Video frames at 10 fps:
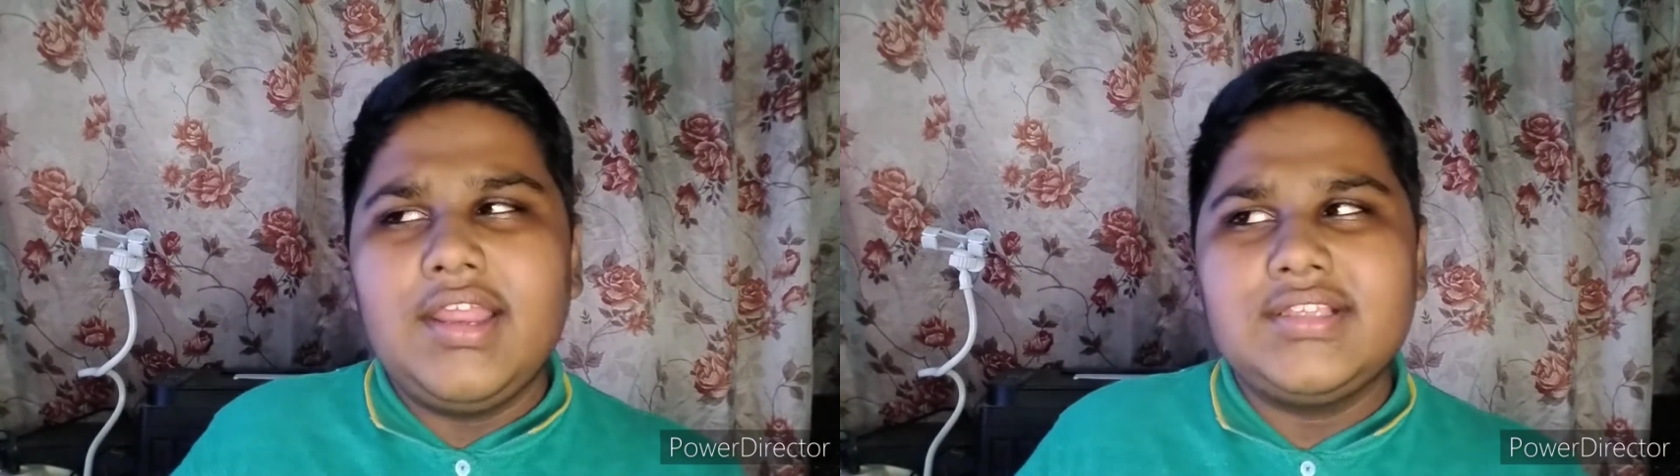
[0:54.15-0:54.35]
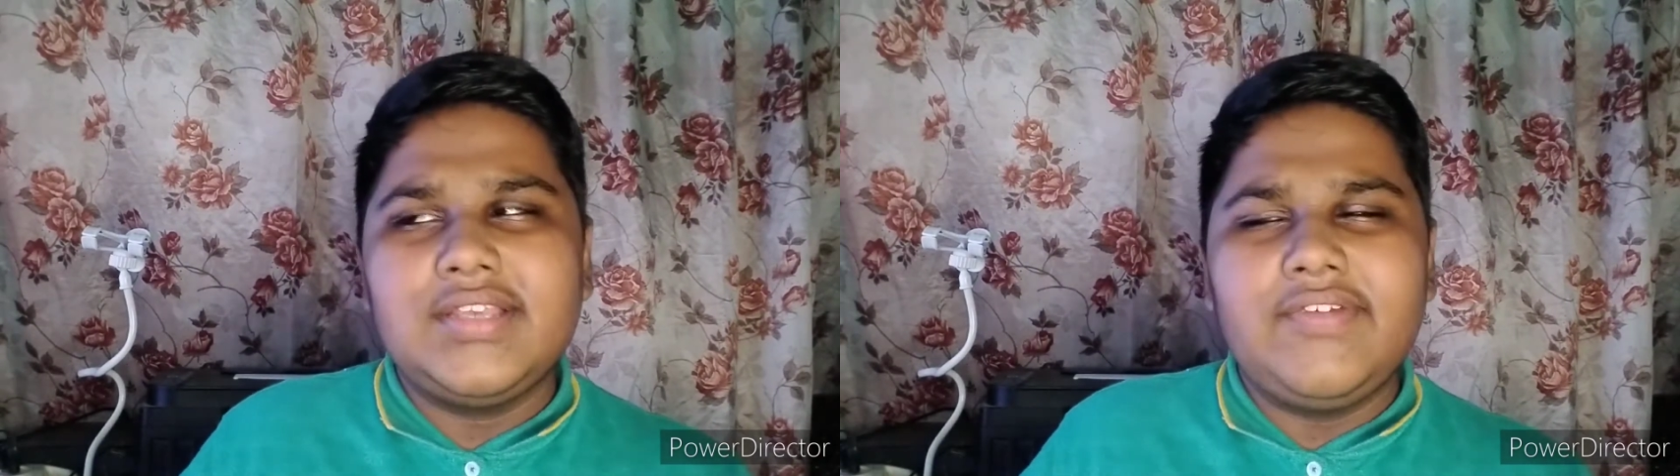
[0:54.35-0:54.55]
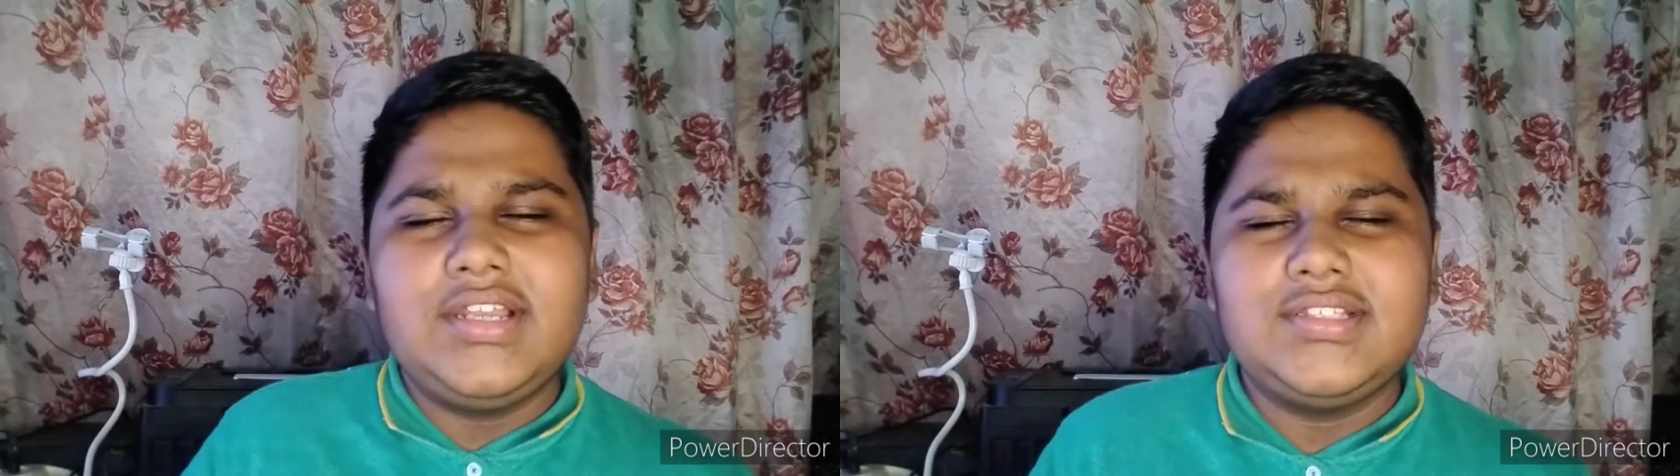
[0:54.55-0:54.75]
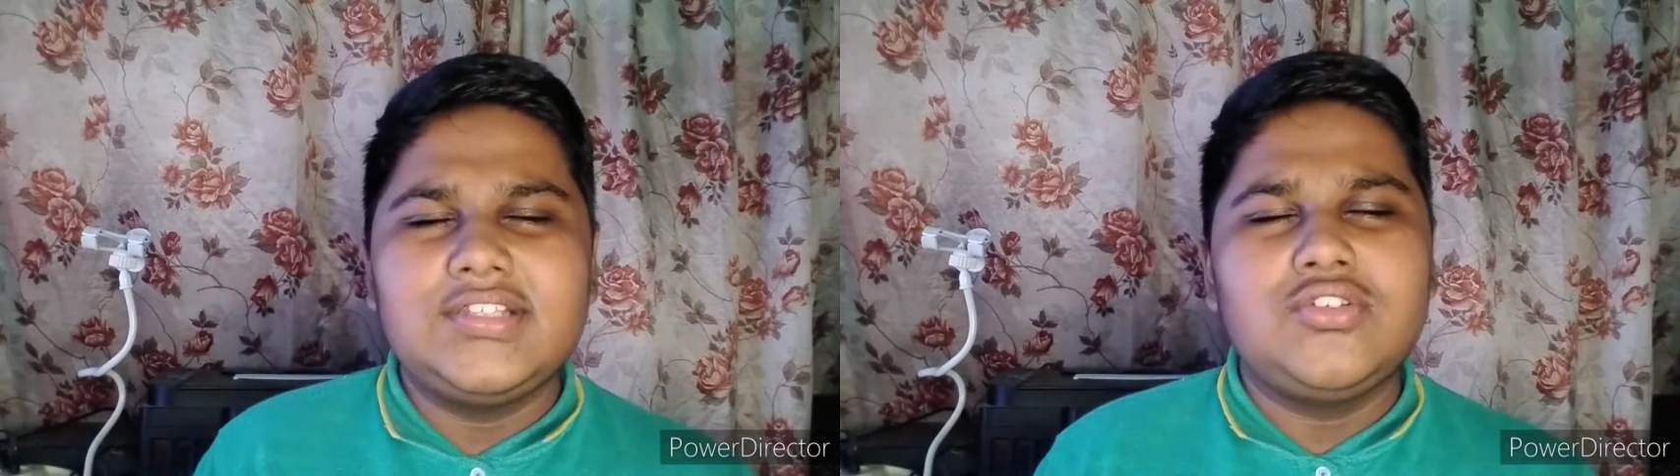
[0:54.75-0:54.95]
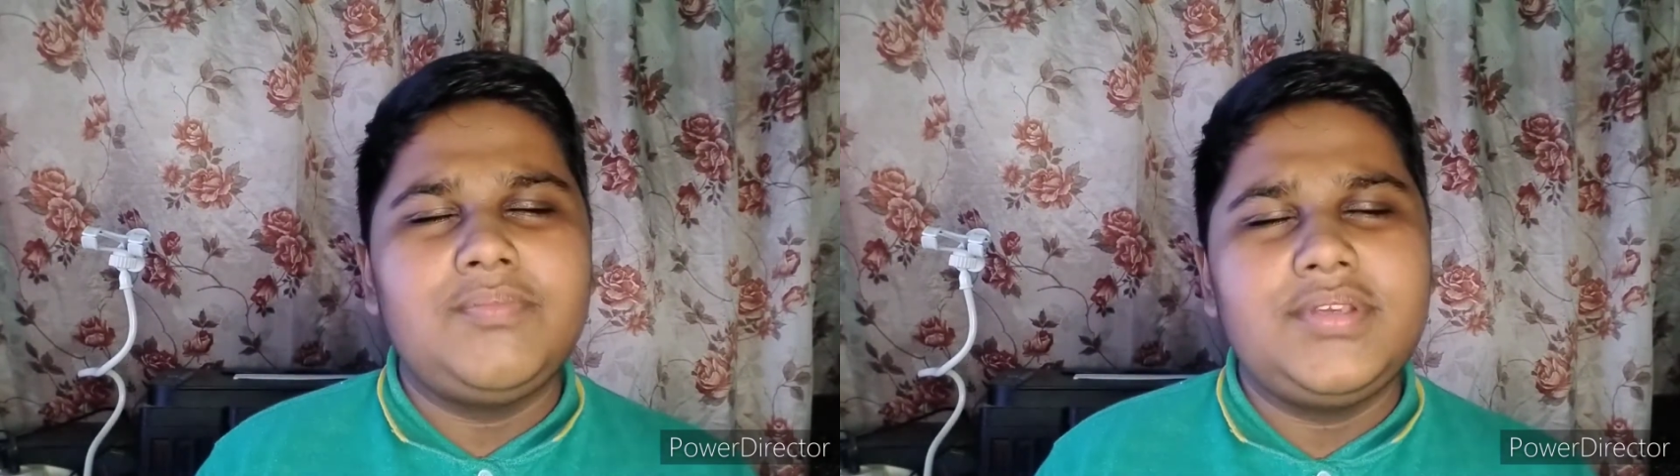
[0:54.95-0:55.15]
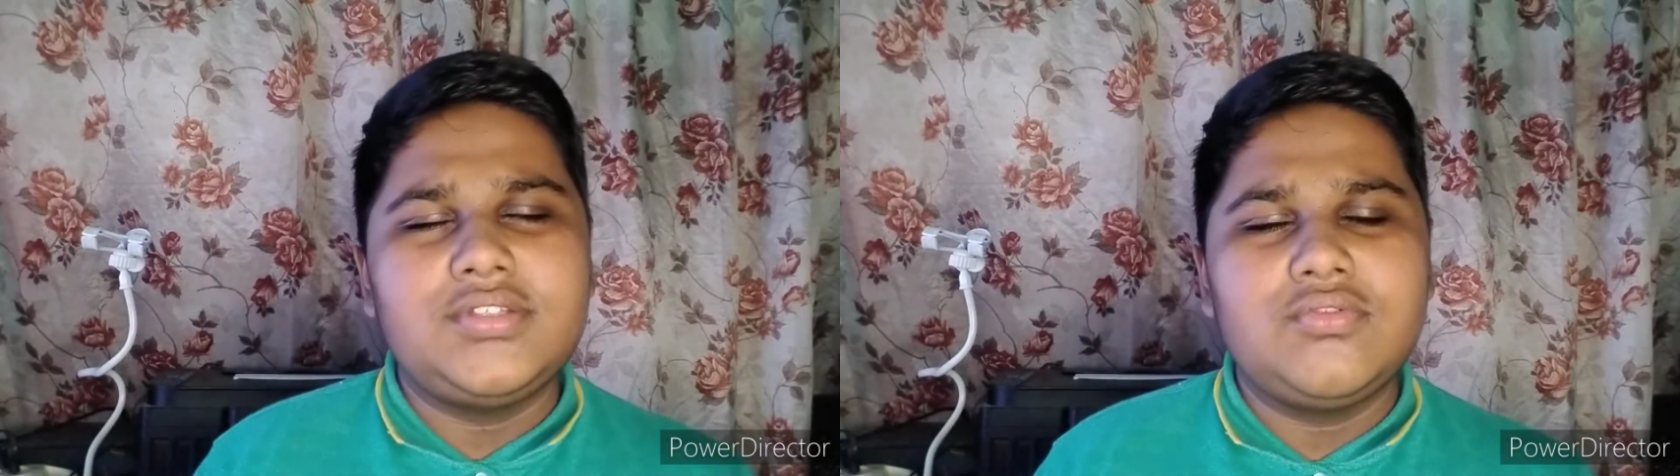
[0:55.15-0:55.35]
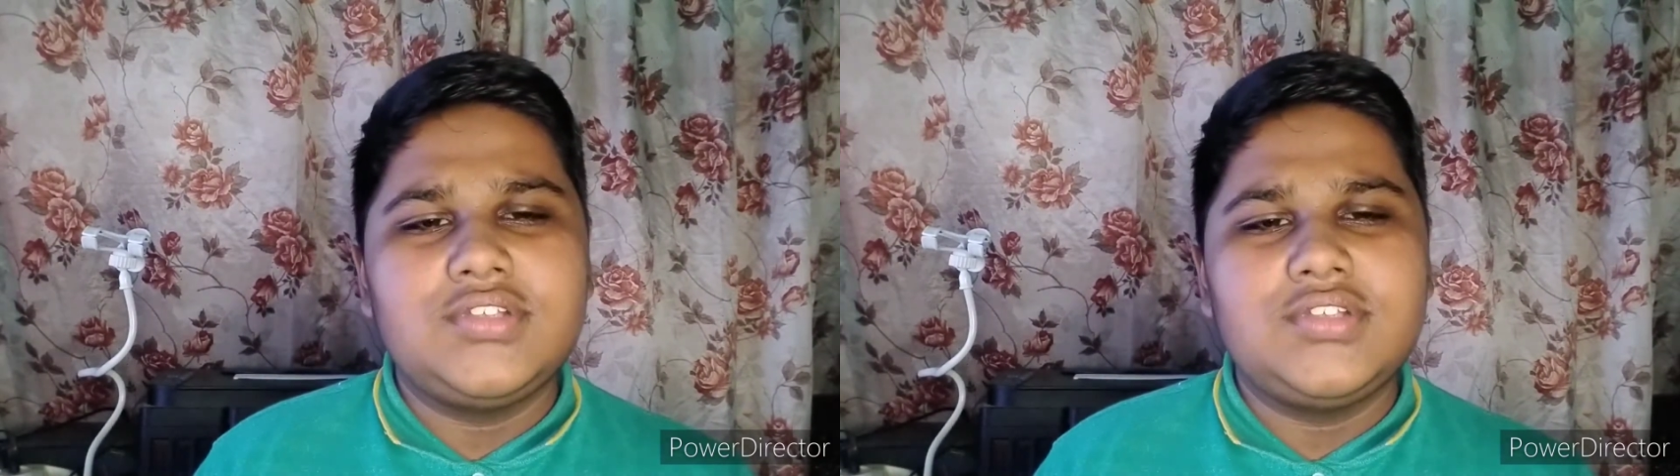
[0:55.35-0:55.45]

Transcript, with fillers: लाइक सेवेंटी सिक्स रुपीज़